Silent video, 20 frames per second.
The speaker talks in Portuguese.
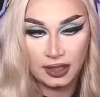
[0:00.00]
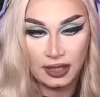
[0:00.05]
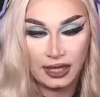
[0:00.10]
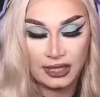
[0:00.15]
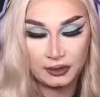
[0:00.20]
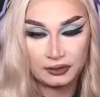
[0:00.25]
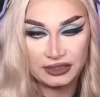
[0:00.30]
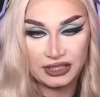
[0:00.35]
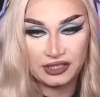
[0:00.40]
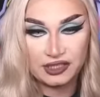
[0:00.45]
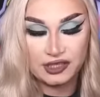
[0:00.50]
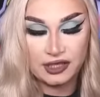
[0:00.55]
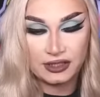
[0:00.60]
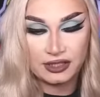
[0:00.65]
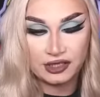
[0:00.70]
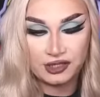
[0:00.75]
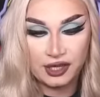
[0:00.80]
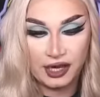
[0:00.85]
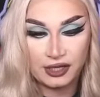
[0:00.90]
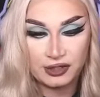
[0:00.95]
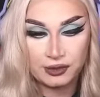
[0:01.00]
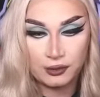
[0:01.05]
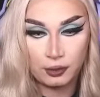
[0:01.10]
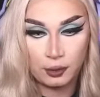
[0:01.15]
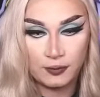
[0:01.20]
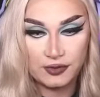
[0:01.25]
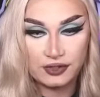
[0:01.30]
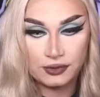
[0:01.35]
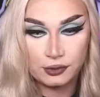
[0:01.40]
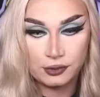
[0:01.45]
Ai, não tem Dead Hard no
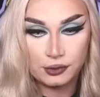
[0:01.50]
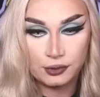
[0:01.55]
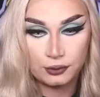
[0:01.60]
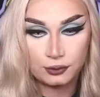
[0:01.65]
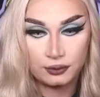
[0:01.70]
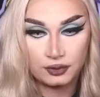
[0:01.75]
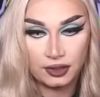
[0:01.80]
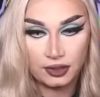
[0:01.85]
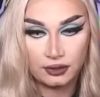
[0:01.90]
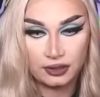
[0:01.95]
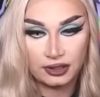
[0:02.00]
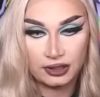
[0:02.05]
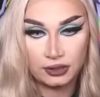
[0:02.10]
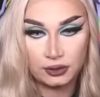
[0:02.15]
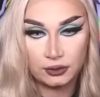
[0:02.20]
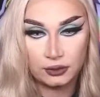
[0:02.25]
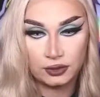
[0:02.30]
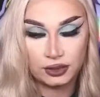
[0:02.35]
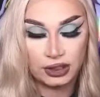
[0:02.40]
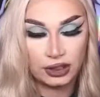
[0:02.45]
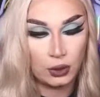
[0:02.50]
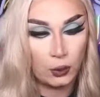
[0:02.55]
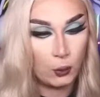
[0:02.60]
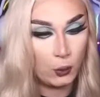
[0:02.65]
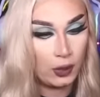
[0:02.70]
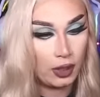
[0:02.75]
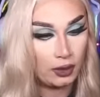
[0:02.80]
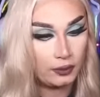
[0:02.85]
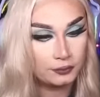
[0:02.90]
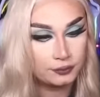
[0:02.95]
começo do jogo, né? Olha que, que
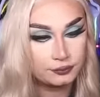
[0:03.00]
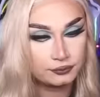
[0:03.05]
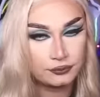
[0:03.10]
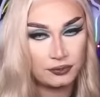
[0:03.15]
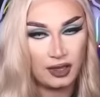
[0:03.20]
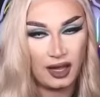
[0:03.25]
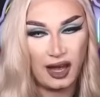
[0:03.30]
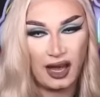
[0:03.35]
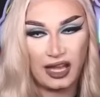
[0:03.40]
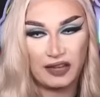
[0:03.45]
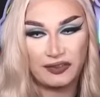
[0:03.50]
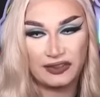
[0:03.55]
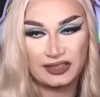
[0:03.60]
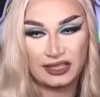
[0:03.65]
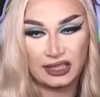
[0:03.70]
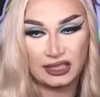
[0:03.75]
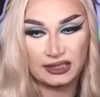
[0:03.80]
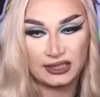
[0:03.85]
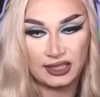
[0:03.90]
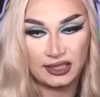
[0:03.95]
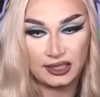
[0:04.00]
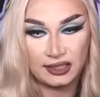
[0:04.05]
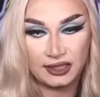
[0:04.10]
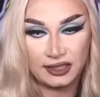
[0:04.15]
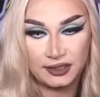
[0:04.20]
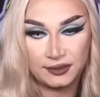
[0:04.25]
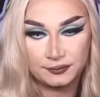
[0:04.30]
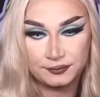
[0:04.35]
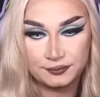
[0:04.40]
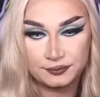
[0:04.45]
louca. Ai, vai ter lanterna
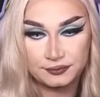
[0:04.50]
aqui.